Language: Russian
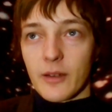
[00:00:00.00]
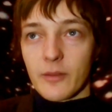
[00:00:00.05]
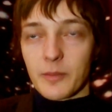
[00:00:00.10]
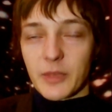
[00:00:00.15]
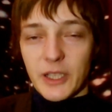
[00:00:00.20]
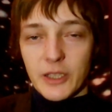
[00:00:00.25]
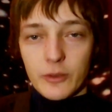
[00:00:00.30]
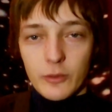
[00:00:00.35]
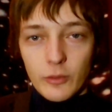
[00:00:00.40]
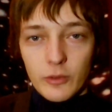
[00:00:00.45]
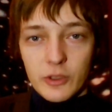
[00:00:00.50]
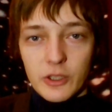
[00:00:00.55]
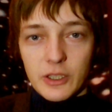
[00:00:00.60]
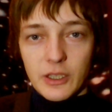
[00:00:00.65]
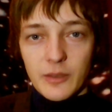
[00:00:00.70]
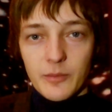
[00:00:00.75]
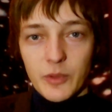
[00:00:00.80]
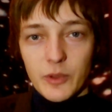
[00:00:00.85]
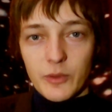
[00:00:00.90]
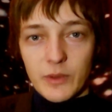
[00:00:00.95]
продолжи
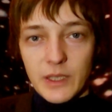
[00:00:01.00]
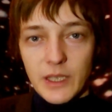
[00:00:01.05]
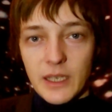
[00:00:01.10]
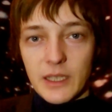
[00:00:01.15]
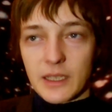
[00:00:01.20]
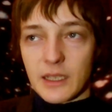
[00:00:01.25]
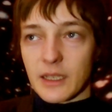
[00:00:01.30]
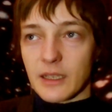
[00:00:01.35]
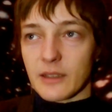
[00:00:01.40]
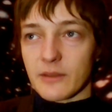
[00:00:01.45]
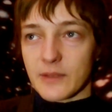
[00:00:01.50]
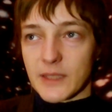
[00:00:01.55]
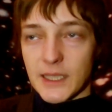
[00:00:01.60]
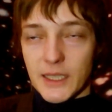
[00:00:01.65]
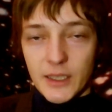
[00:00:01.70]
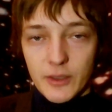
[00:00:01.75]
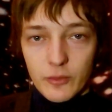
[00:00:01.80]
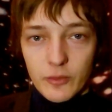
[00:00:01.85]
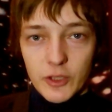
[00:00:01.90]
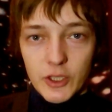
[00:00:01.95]
наблюдение в
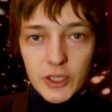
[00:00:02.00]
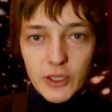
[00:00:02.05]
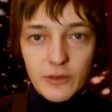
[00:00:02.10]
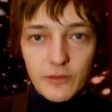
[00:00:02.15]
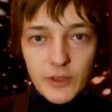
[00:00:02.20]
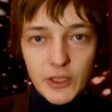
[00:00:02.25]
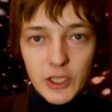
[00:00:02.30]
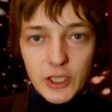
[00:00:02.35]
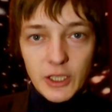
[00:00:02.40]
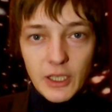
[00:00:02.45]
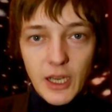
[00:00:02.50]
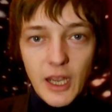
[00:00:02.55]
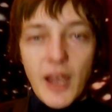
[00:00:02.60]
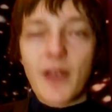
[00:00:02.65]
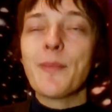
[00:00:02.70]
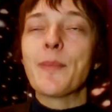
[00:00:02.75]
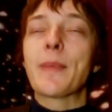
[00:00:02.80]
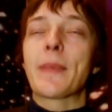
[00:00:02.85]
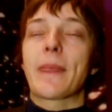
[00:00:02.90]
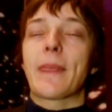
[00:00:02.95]
следующие
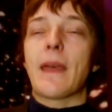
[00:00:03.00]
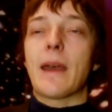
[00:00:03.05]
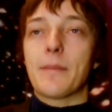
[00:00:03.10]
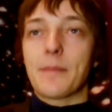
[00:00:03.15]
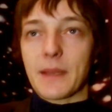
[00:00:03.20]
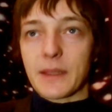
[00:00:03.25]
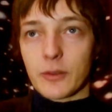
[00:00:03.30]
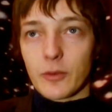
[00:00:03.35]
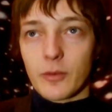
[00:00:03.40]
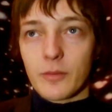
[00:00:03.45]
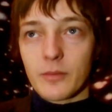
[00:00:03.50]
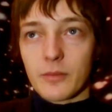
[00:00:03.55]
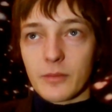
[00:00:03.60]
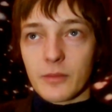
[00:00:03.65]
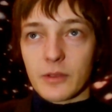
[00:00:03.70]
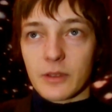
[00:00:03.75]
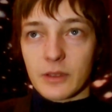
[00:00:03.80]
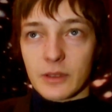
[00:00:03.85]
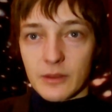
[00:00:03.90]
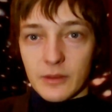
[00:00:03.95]
вечера, а
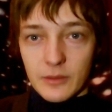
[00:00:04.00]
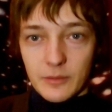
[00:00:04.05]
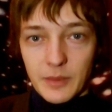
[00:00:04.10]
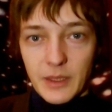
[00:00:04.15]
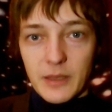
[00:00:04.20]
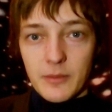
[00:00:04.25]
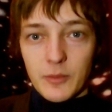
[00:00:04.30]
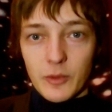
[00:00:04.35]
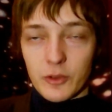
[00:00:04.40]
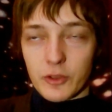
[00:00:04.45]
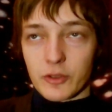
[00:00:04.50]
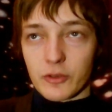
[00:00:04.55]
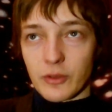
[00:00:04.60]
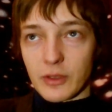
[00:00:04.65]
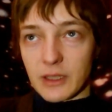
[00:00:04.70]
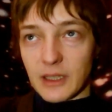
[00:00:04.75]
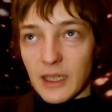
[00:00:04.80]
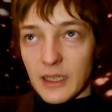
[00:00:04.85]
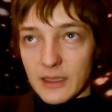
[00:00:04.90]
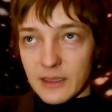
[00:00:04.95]
потом э, поймешь, что
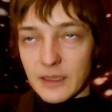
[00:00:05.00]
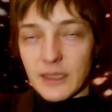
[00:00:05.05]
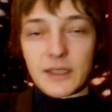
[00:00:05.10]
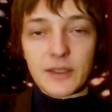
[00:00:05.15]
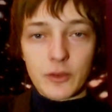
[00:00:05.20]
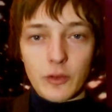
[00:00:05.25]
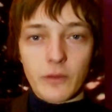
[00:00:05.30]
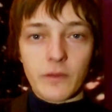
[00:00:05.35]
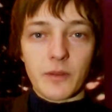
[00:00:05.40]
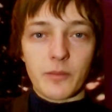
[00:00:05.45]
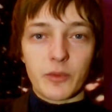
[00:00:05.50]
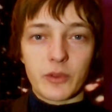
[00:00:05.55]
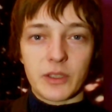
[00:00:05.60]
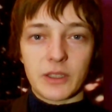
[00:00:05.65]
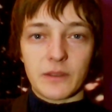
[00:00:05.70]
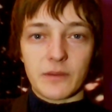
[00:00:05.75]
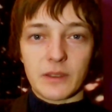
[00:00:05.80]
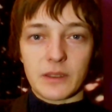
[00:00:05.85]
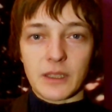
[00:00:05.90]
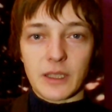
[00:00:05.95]
эта основа
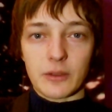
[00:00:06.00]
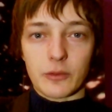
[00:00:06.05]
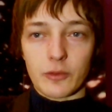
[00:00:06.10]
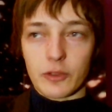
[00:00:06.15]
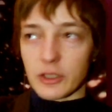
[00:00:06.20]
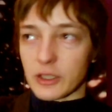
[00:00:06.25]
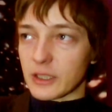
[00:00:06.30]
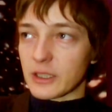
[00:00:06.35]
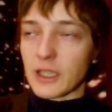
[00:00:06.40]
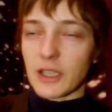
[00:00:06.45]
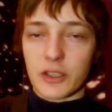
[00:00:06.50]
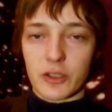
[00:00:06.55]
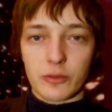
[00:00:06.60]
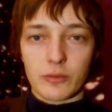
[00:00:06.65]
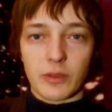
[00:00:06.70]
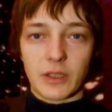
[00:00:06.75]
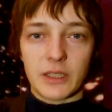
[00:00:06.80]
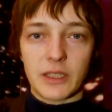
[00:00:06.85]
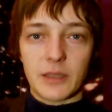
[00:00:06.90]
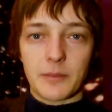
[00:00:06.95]
будет видна точно так же
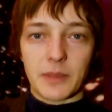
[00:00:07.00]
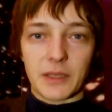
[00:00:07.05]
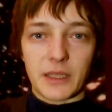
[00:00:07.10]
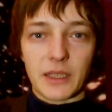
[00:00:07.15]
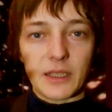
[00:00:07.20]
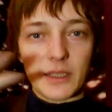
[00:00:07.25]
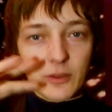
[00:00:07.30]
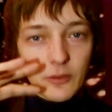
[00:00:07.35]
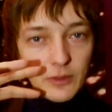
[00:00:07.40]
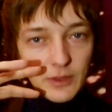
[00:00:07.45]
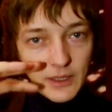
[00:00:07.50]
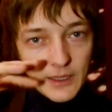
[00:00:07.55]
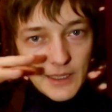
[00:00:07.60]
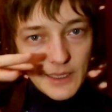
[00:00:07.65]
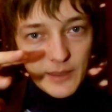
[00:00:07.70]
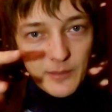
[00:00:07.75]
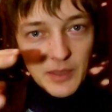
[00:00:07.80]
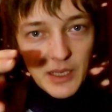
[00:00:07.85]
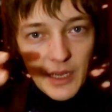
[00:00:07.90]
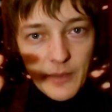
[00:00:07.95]
уходить под горизонт.
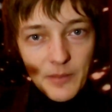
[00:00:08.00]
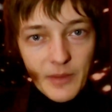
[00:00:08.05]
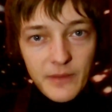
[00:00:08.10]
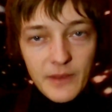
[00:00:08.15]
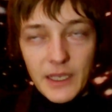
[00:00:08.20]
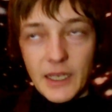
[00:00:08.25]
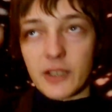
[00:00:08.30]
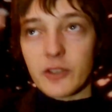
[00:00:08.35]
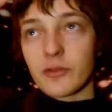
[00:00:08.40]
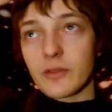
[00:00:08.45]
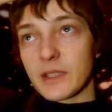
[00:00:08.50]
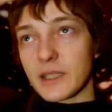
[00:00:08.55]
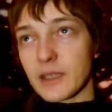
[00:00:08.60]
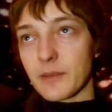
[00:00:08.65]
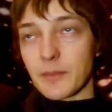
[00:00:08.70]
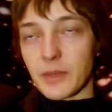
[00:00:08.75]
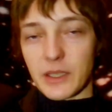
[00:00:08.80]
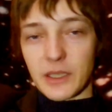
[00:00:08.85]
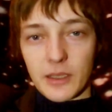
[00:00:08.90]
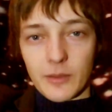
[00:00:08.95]
Земля поворачивается,
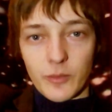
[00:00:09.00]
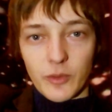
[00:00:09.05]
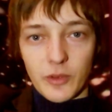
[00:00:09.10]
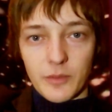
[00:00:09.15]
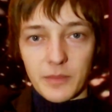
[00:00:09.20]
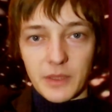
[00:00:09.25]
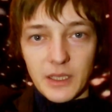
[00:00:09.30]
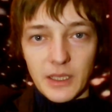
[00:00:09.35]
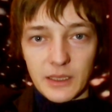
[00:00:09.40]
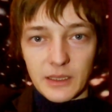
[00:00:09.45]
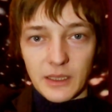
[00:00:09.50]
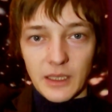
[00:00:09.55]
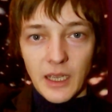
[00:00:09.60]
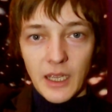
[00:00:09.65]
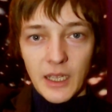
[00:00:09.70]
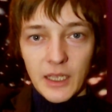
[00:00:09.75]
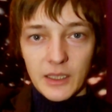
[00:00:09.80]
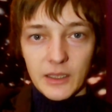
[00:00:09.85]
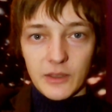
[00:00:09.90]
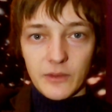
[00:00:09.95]
и по небу объекты
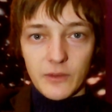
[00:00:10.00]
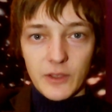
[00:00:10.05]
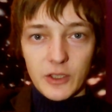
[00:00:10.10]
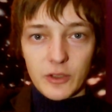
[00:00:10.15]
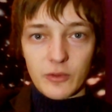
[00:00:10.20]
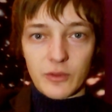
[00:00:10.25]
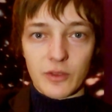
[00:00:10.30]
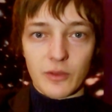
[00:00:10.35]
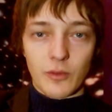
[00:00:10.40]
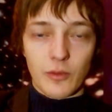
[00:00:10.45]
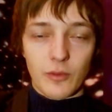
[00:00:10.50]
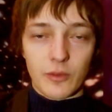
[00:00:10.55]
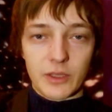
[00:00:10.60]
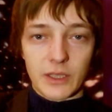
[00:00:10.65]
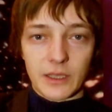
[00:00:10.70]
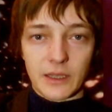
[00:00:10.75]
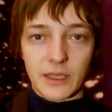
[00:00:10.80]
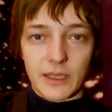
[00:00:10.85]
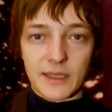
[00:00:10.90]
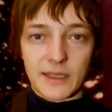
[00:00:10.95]
движутся,
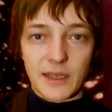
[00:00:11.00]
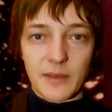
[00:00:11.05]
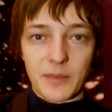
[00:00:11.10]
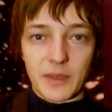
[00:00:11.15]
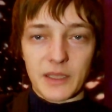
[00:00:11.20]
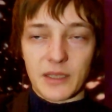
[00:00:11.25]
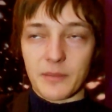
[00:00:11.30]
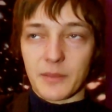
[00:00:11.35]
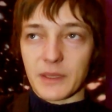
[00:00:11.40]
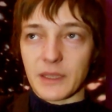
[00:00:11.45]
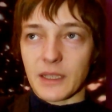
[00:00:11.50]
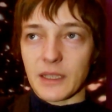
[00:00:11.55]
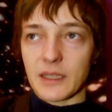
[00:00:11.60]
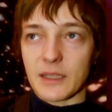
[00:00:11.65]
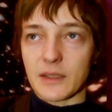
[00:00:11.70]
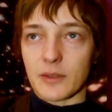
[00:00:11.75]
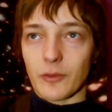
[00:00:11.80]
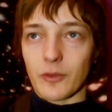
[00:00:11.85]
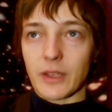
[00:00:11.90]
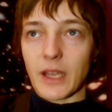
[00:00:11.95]
уходят на западе под
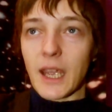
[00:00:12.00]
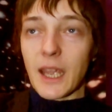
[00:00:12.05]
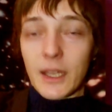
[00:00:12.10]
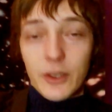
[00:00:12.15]
горизонт.